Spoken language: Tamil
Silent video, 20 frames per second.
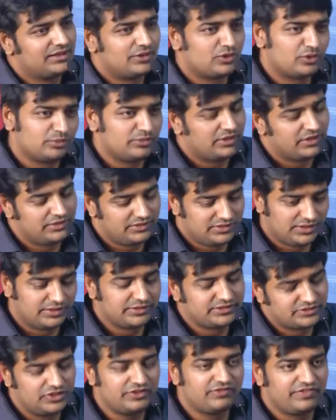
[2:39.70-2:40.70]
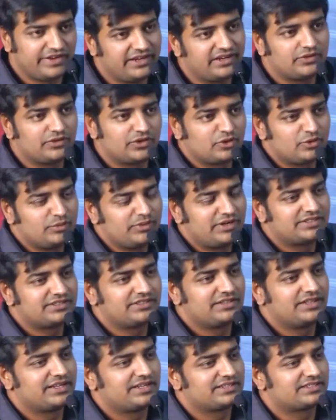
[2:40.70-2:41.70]
ரொம் ஆக்சுவலி ஃபைட்டை விட
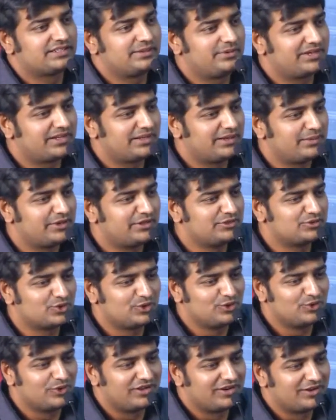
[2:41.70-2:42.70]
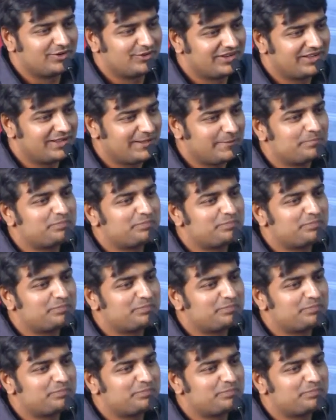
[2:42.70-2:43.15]
ரொமான்ஸில் தான் கஷ்டப்பட்டேன் அப்படின்னு சொல்லுவார் அவர்